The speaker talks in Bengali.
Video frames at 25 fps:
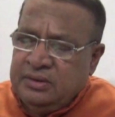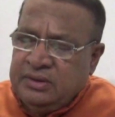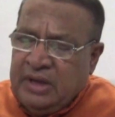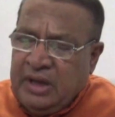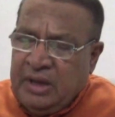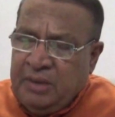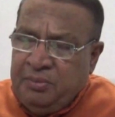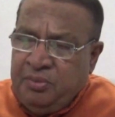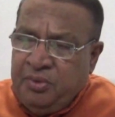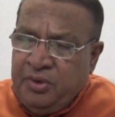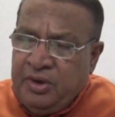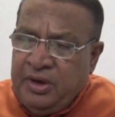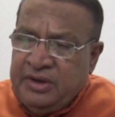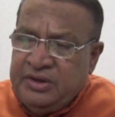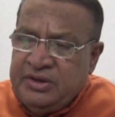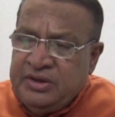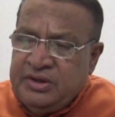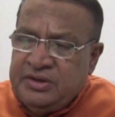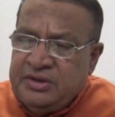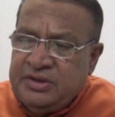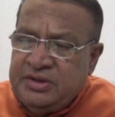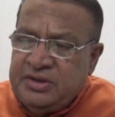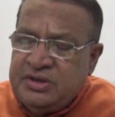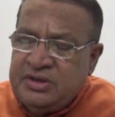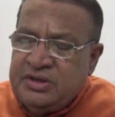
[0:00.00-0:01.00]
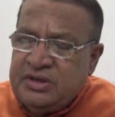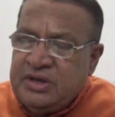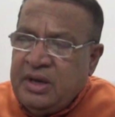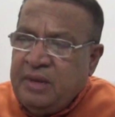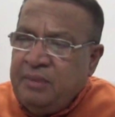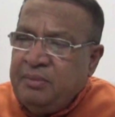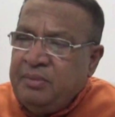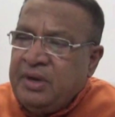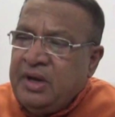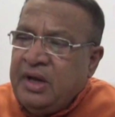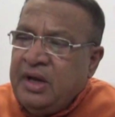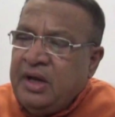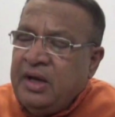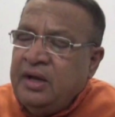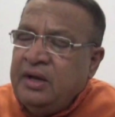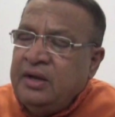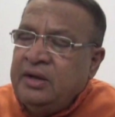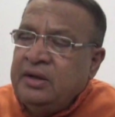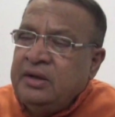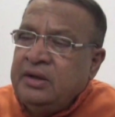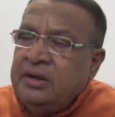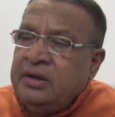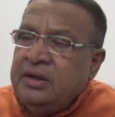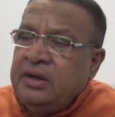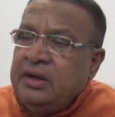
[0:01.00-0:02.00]
তারপরে যে জিনিসটা আমরা
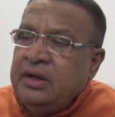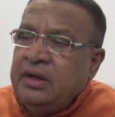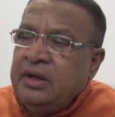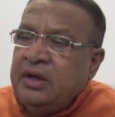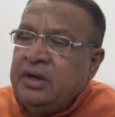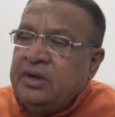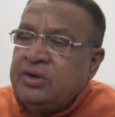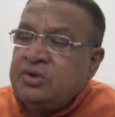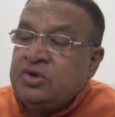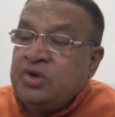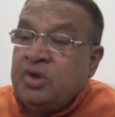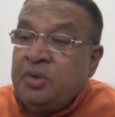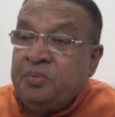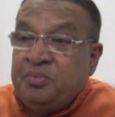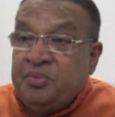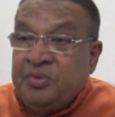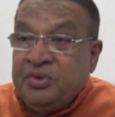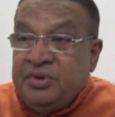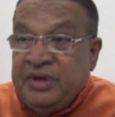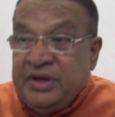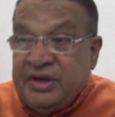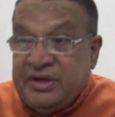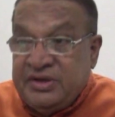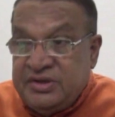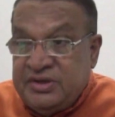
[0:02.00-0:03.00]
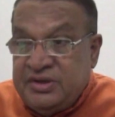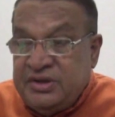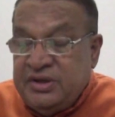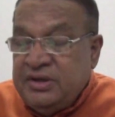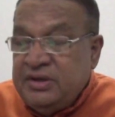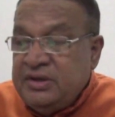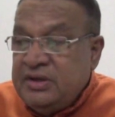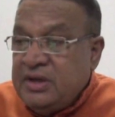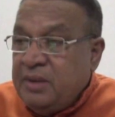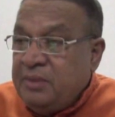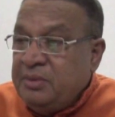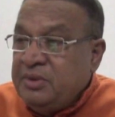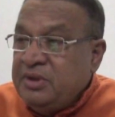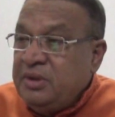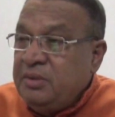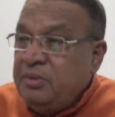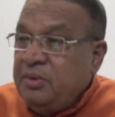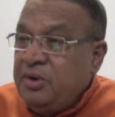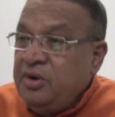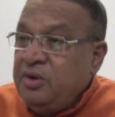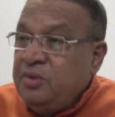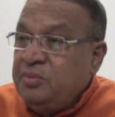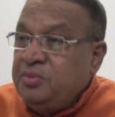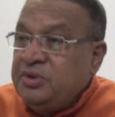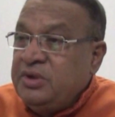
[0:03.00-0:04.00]
স্বপ্ন দেখছি আমাদের
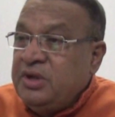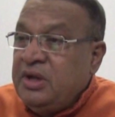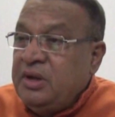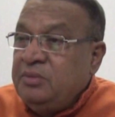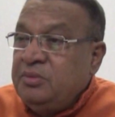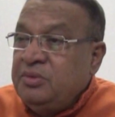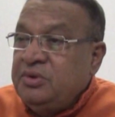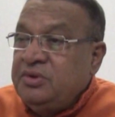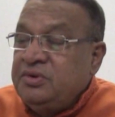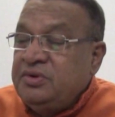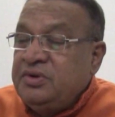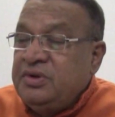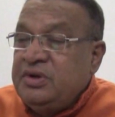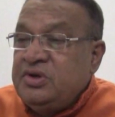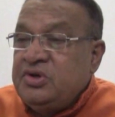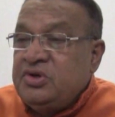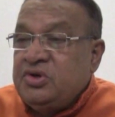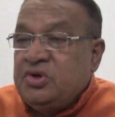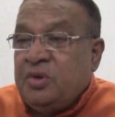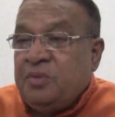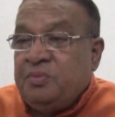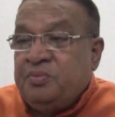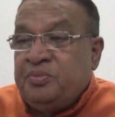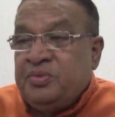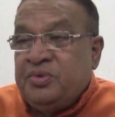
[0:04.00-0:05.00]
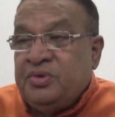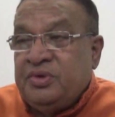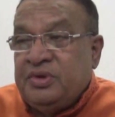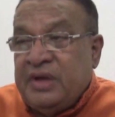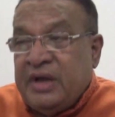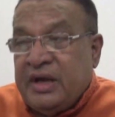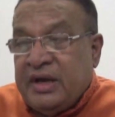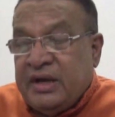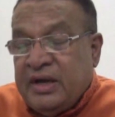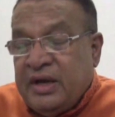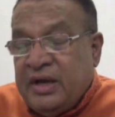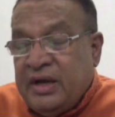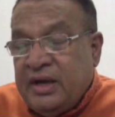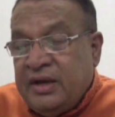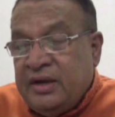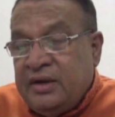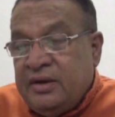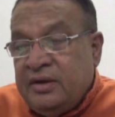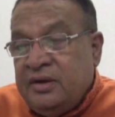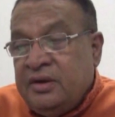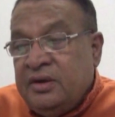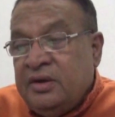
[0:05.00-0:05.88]
মাননীয় প্রধানমন্ত্রী স্বপ্ন দেখান